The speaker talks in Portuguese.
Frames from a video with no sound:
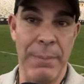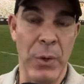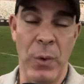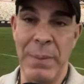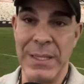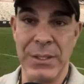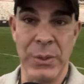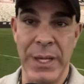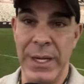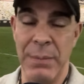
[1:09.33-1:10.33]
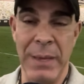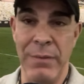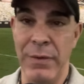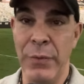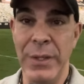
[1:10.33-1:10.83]
A preocupação na Arena
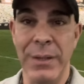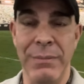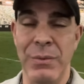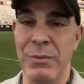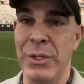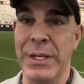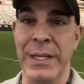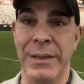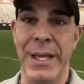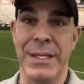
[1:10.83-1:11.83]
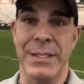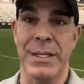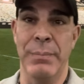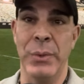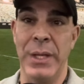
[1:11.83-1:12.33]
MRV foi
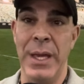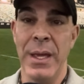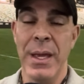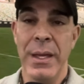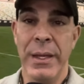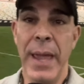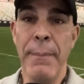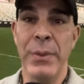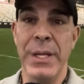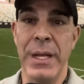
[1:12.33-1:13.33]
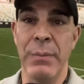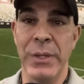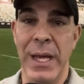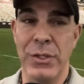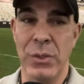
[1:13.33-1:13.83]
gigantesca, porque quem poderia
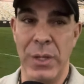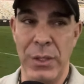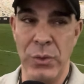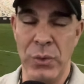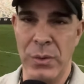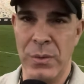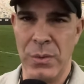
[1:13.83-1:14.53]
mudar a história do jogo?